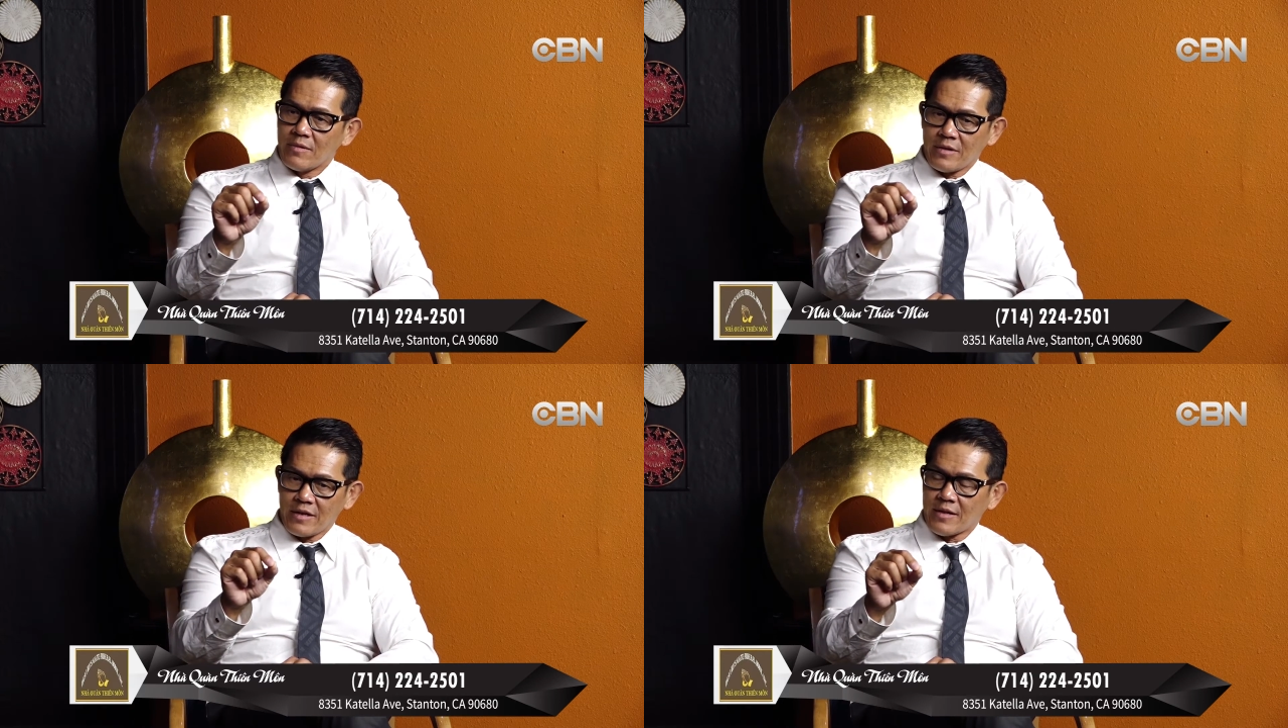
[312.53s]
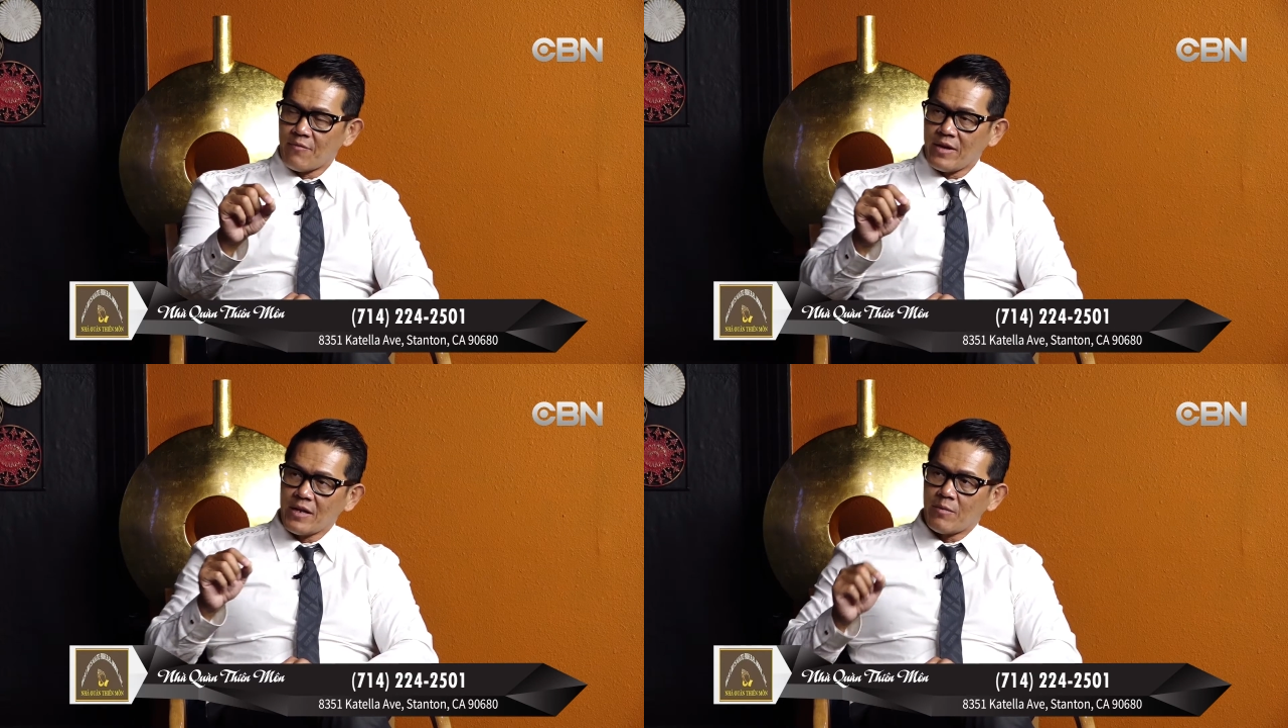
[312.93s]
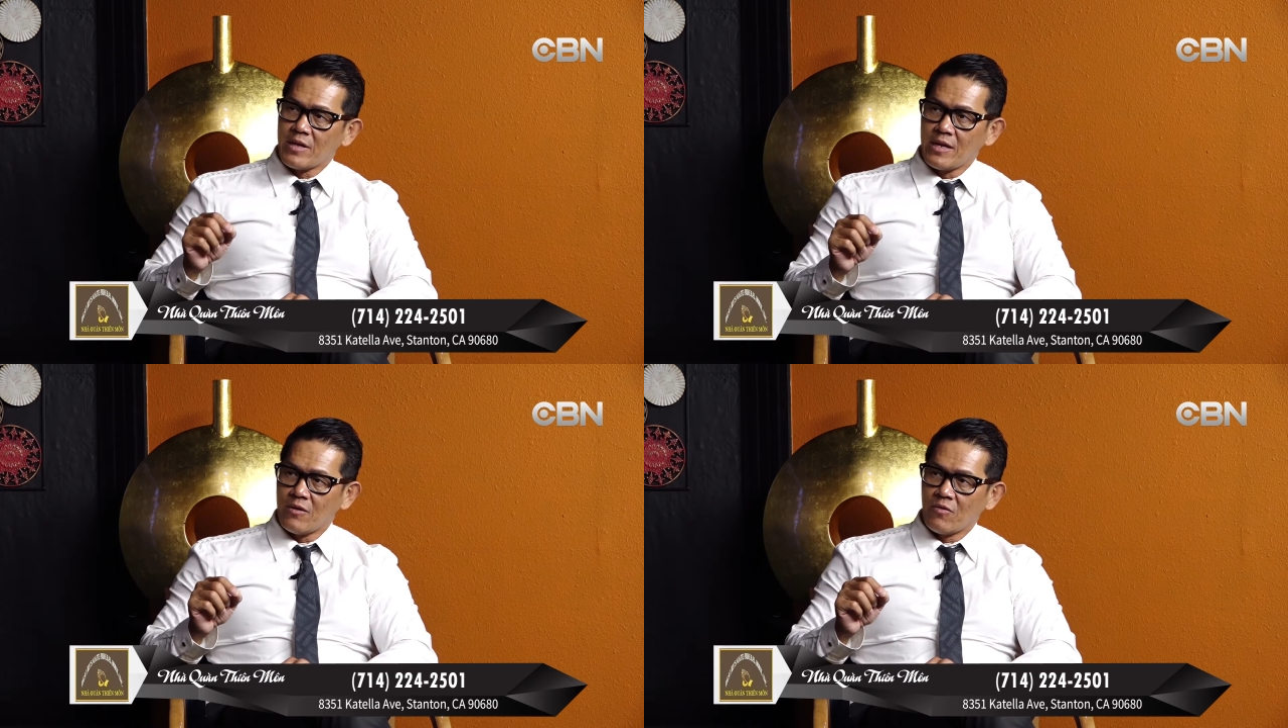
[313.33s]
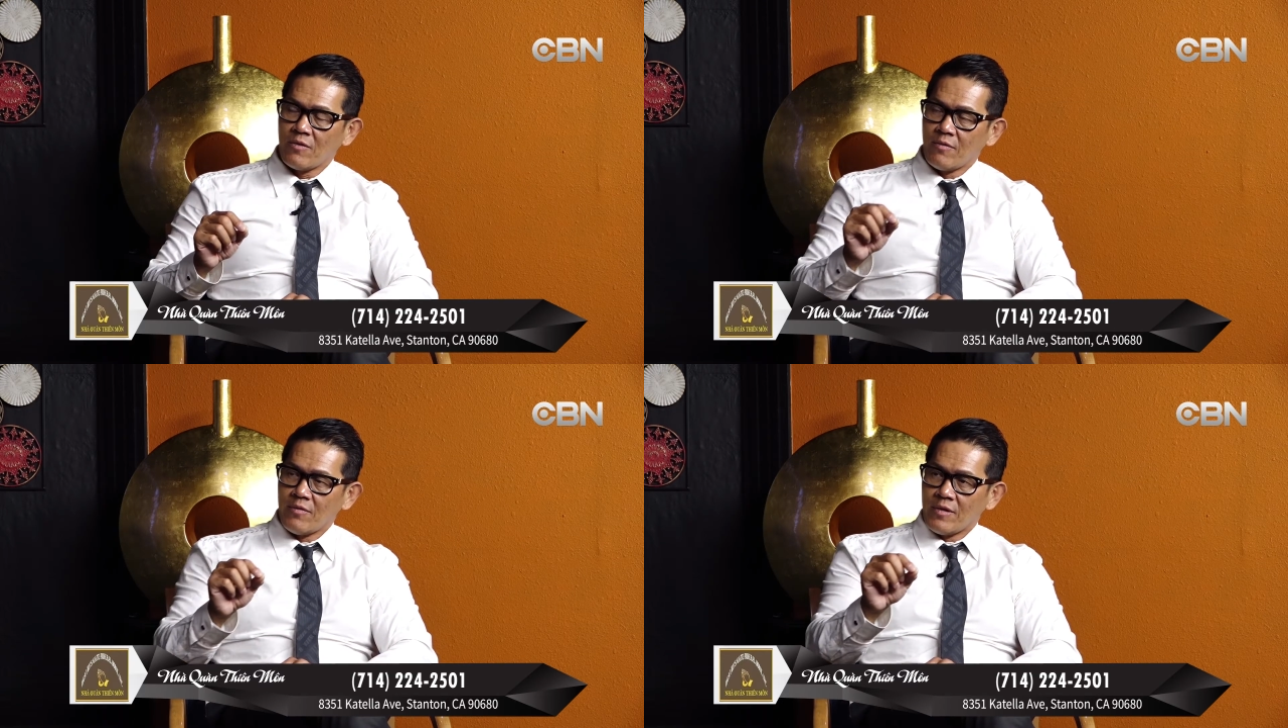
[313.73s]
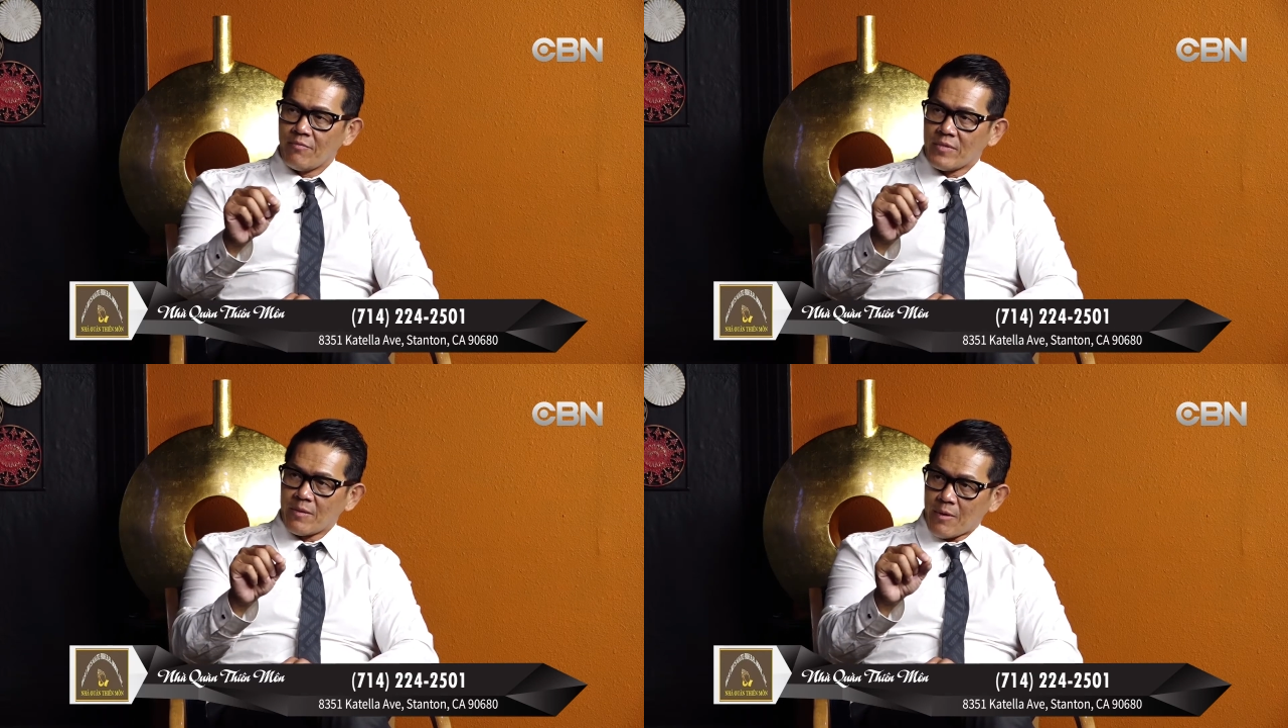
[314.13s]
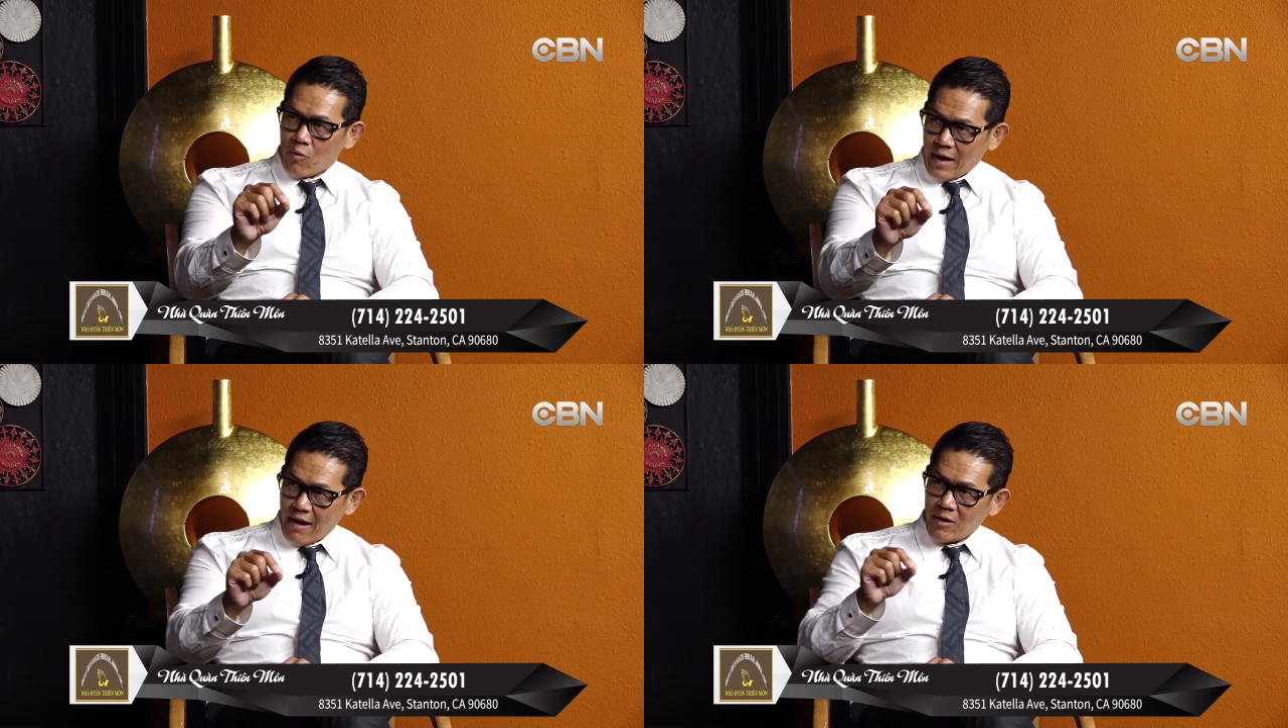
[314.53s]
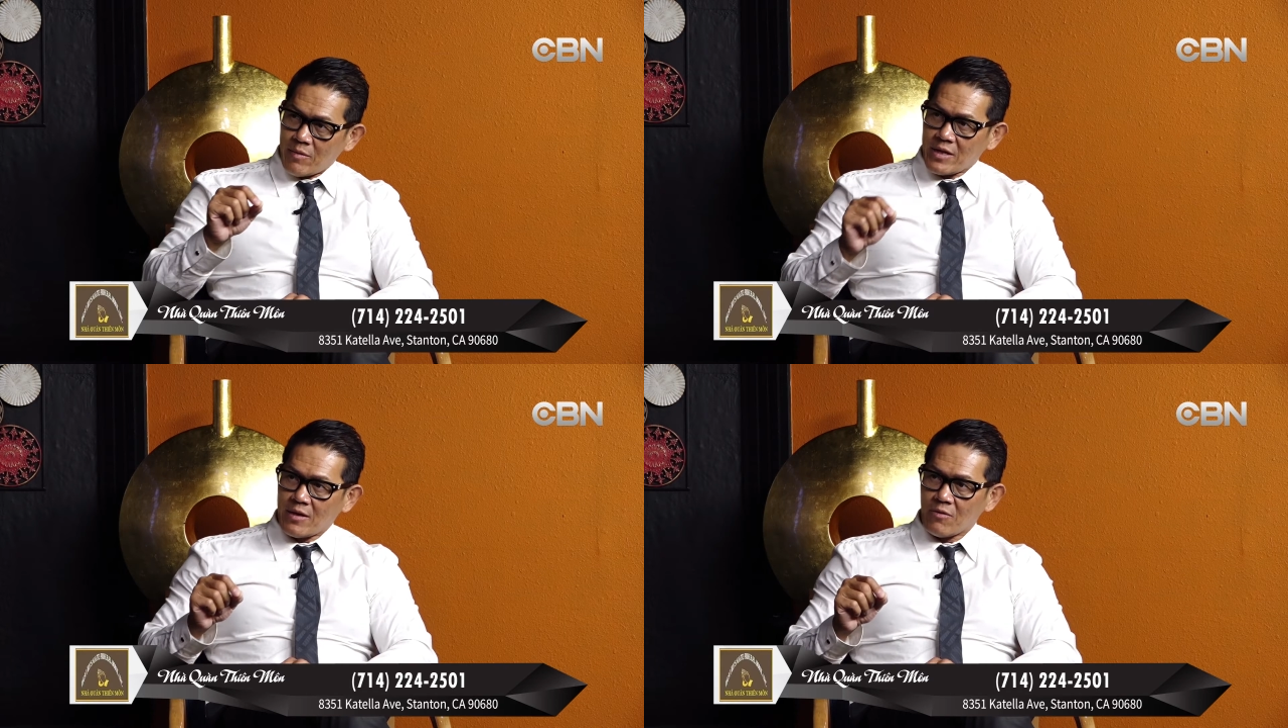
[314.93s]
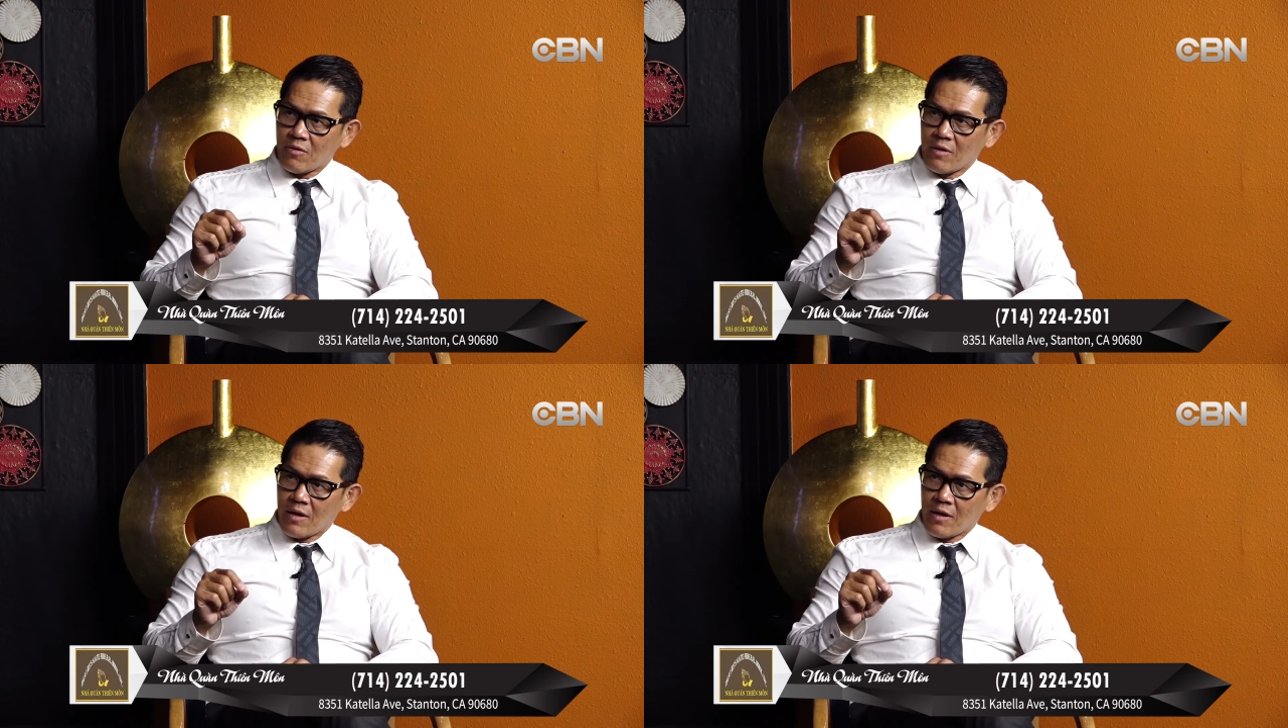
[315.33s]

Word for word: tiền thẩm viếng là bao nhiêu, dạ, tiền mặc quần áo là bao nhiêu,